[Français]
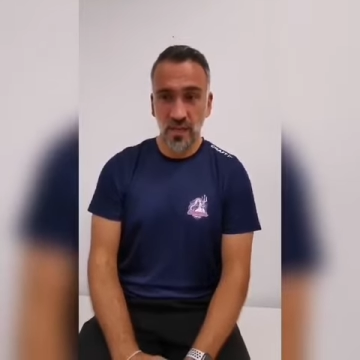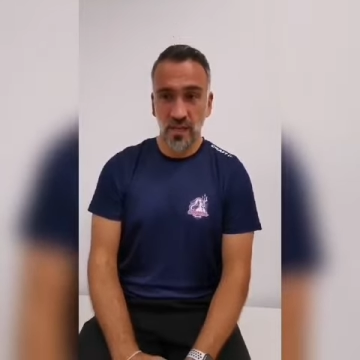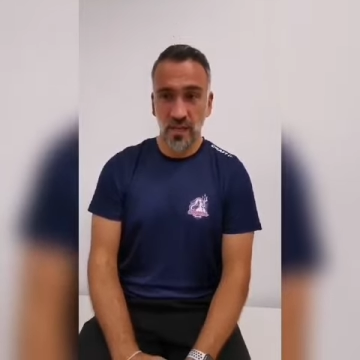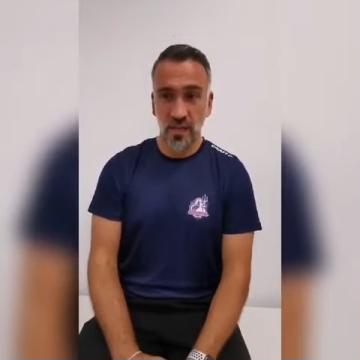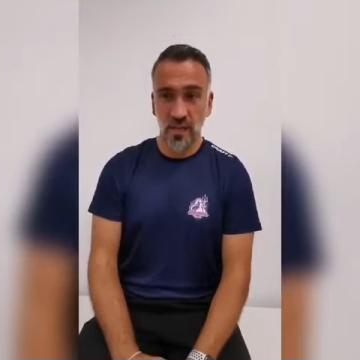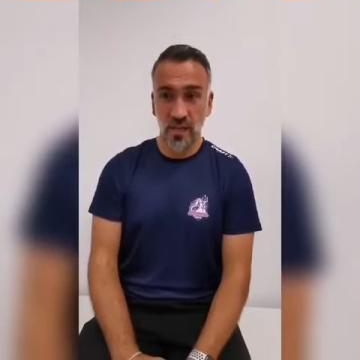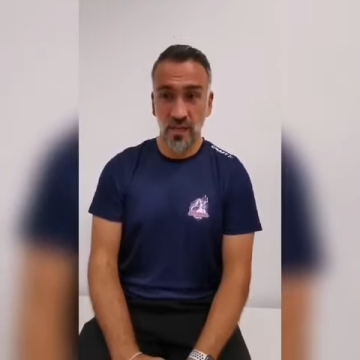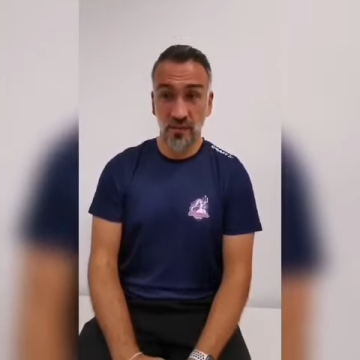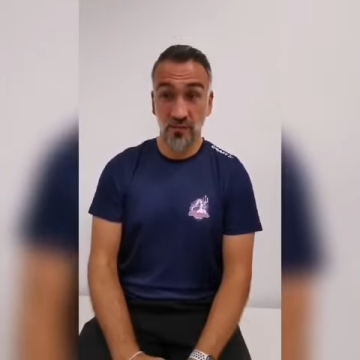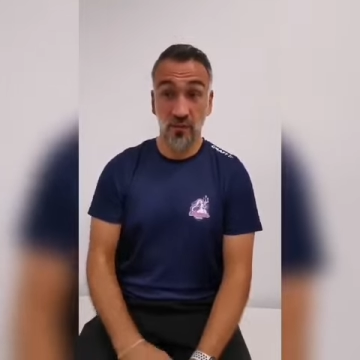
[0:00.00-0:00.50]

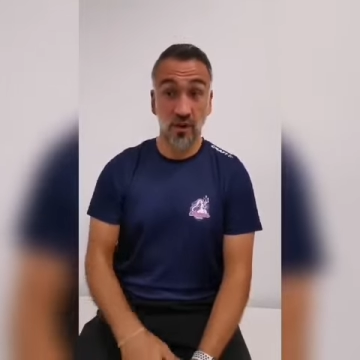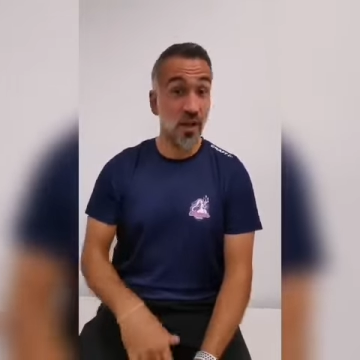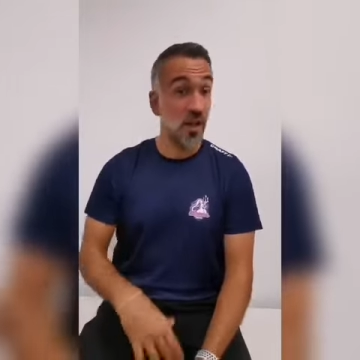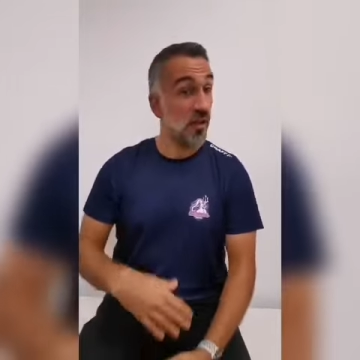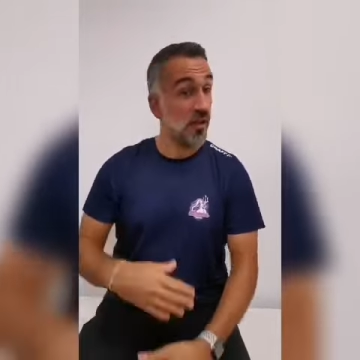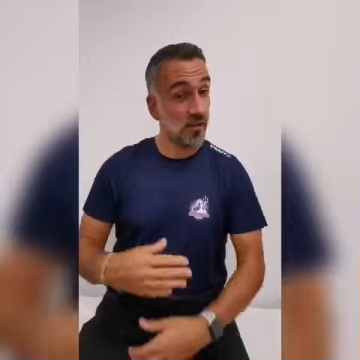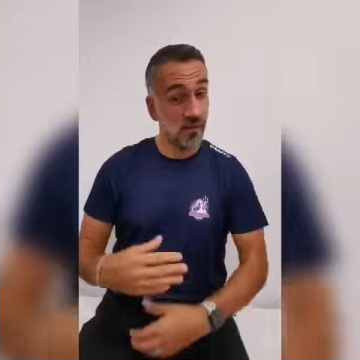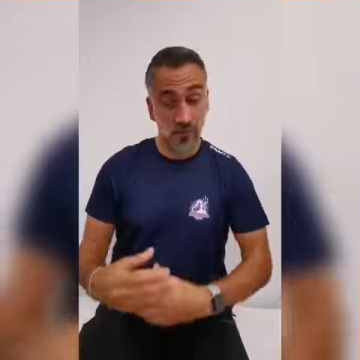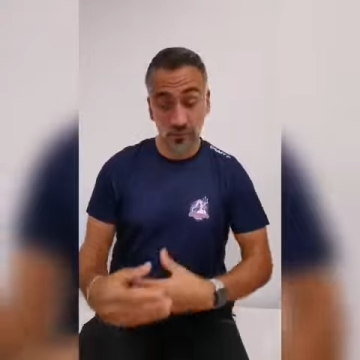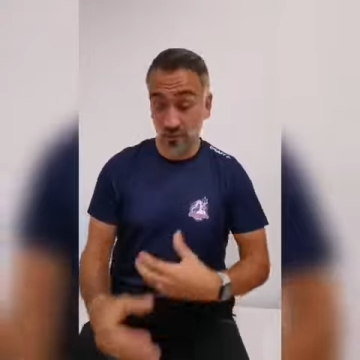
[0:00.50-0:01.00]
Et voilà,
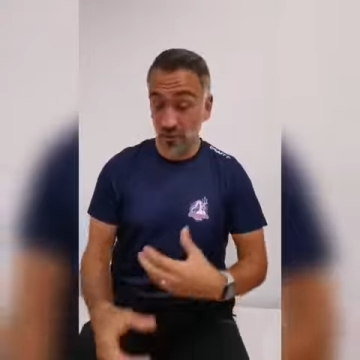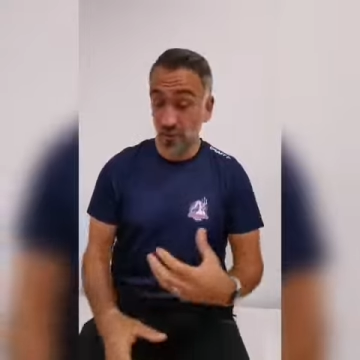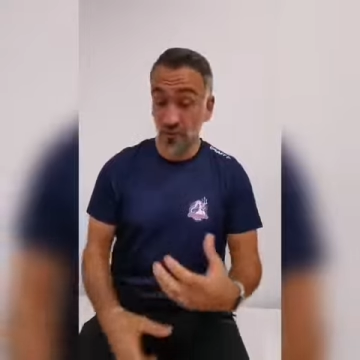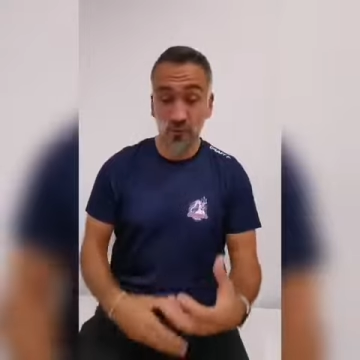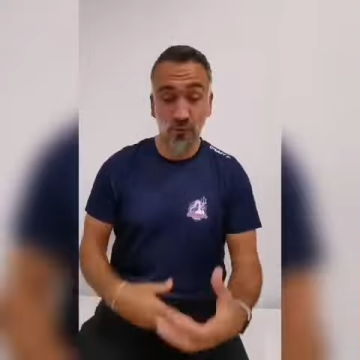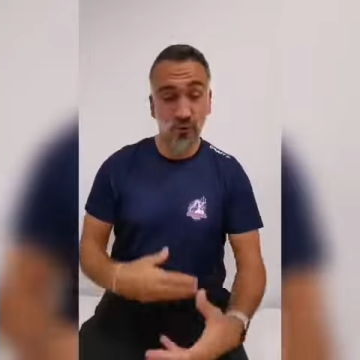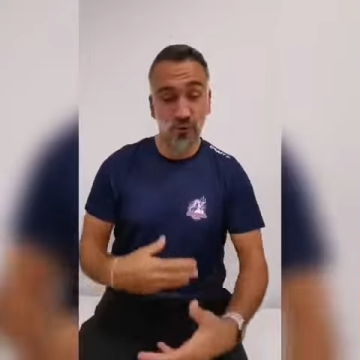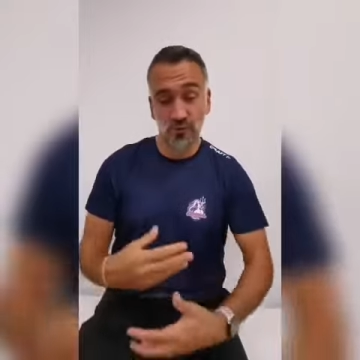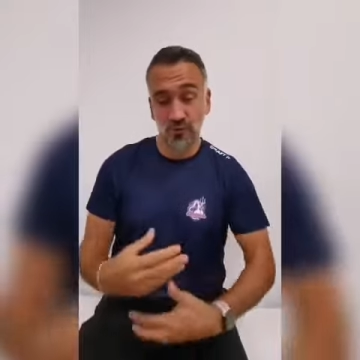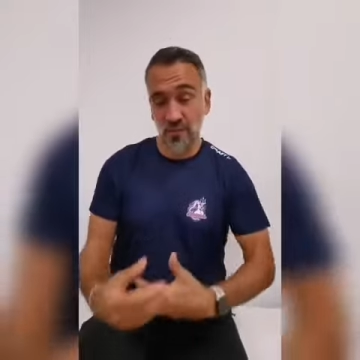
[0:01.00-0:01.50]
on a
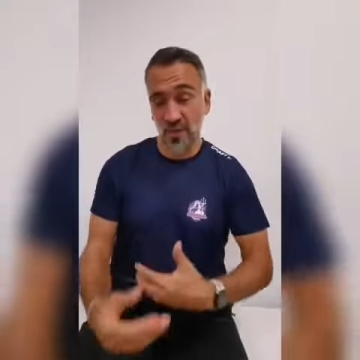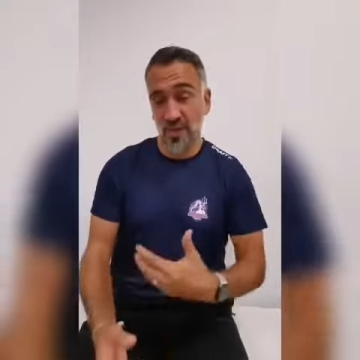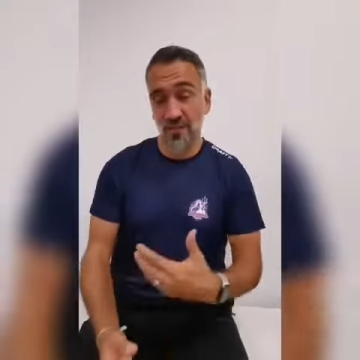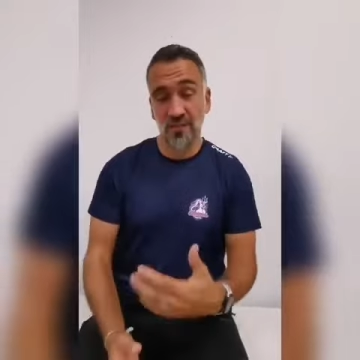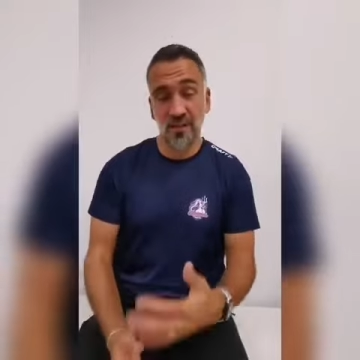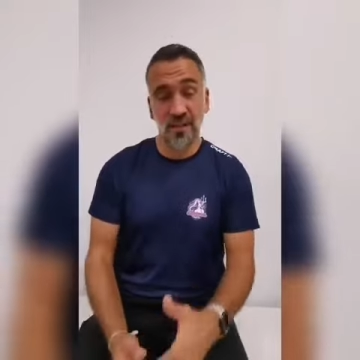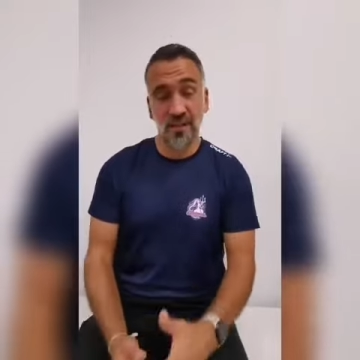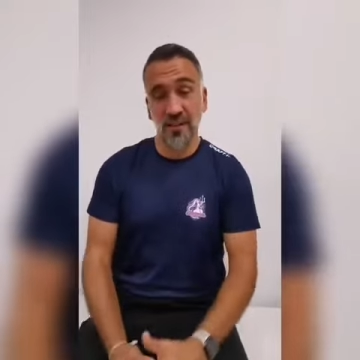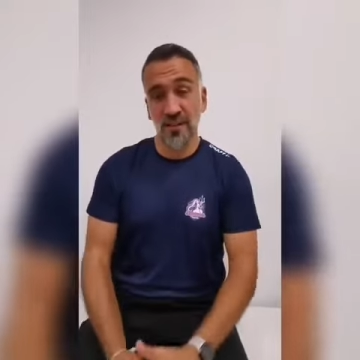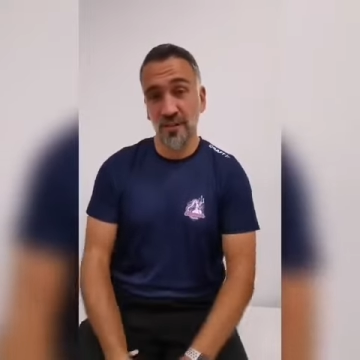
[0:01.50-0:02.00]
encore du
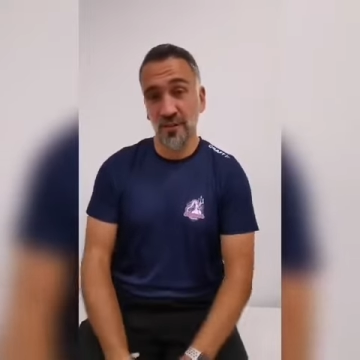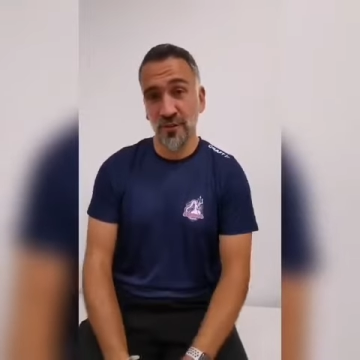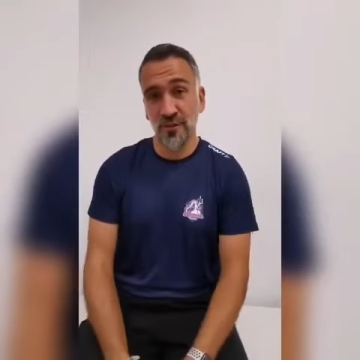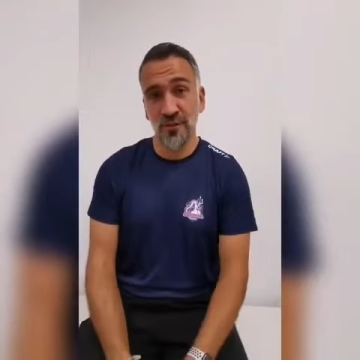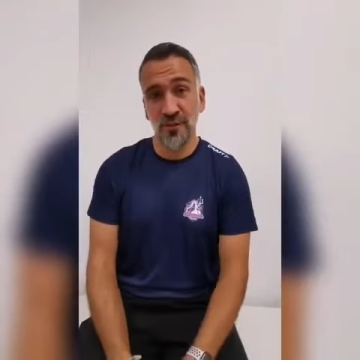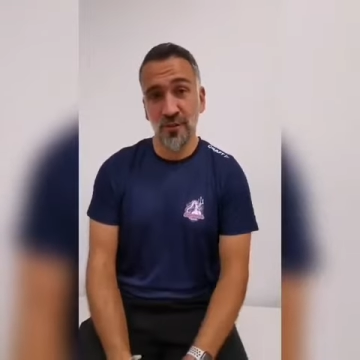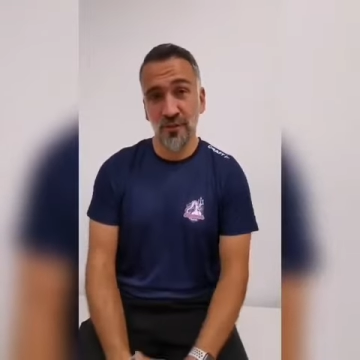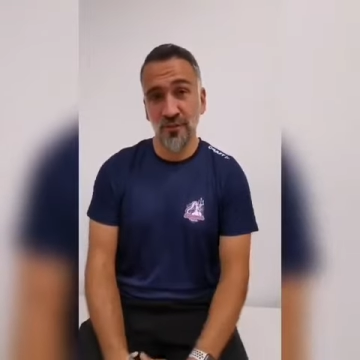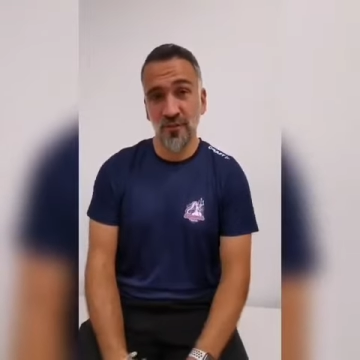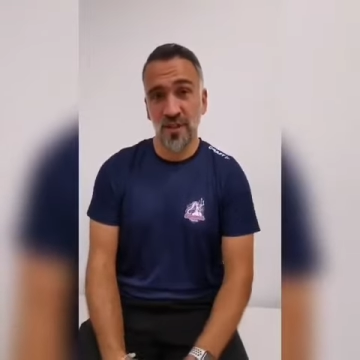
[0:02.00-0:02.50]
travail,
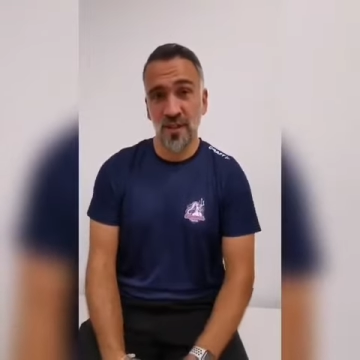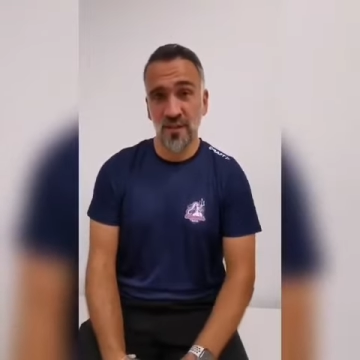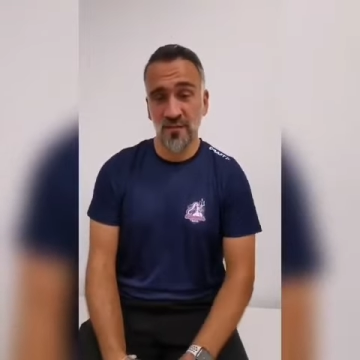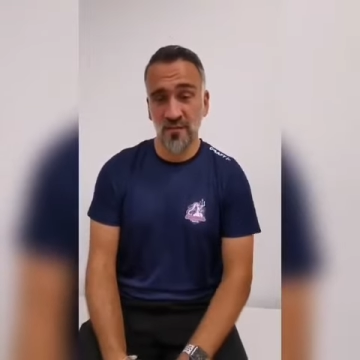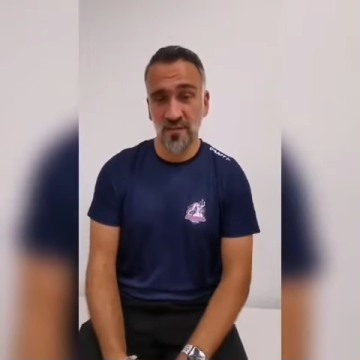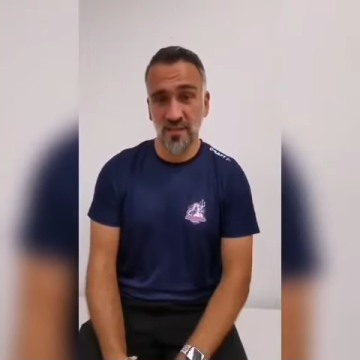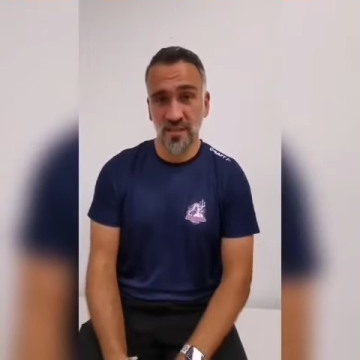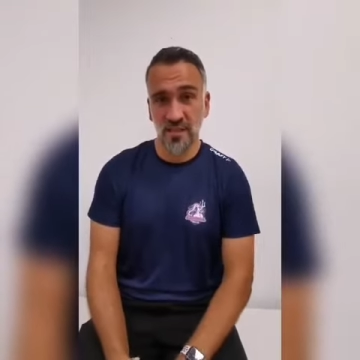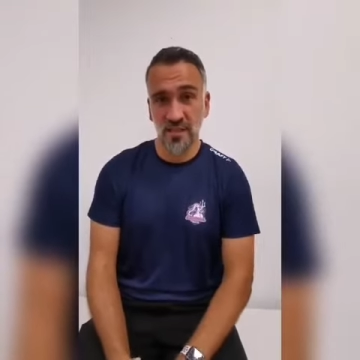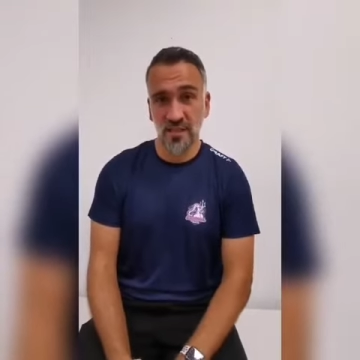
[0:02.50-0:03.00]
on va
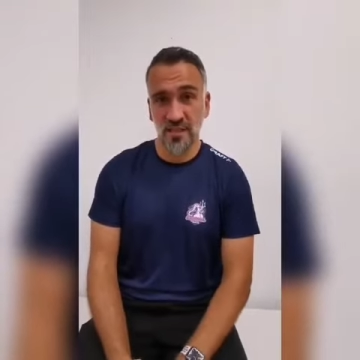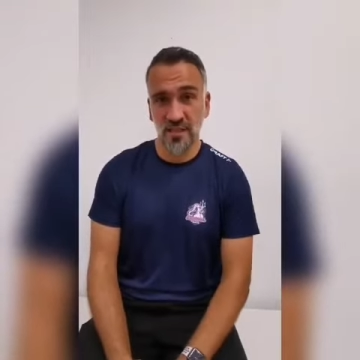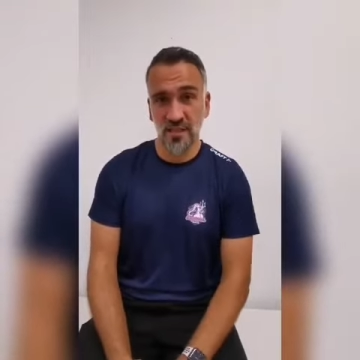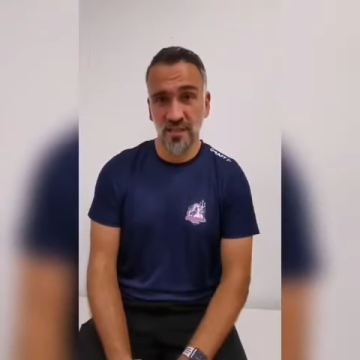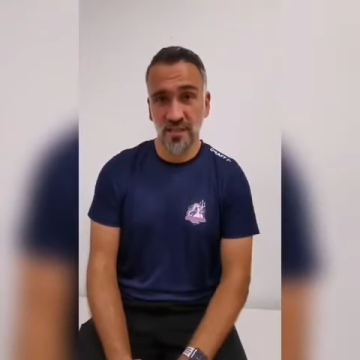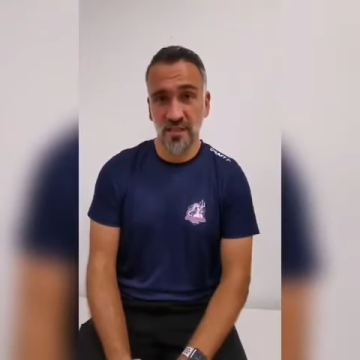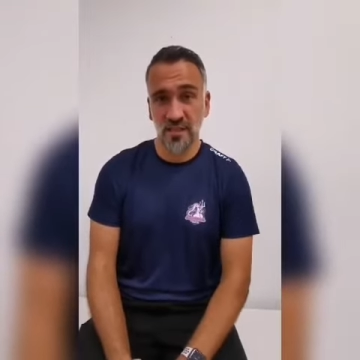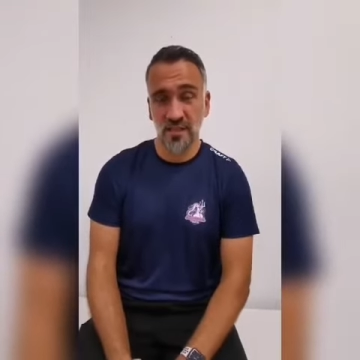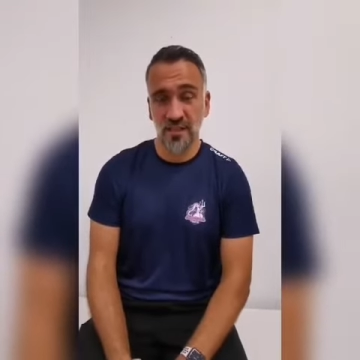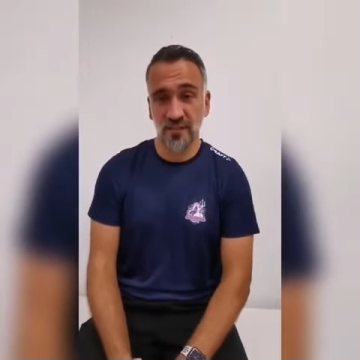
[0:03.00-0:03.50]
avancer
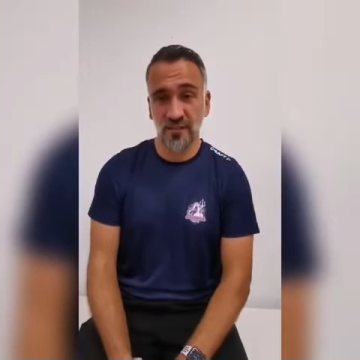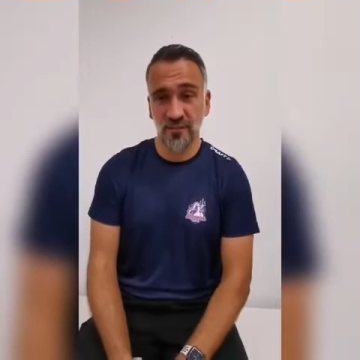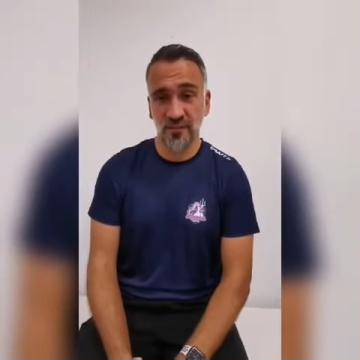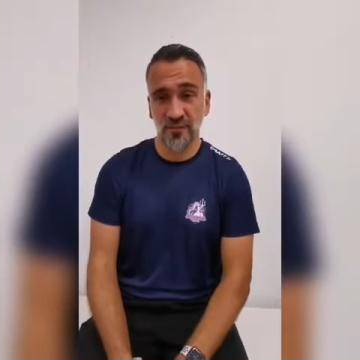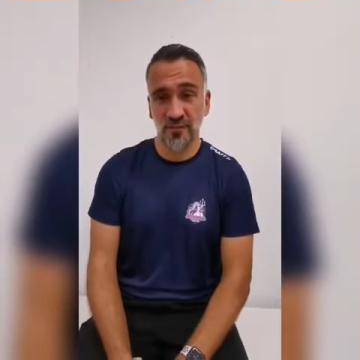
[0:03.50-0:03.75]
et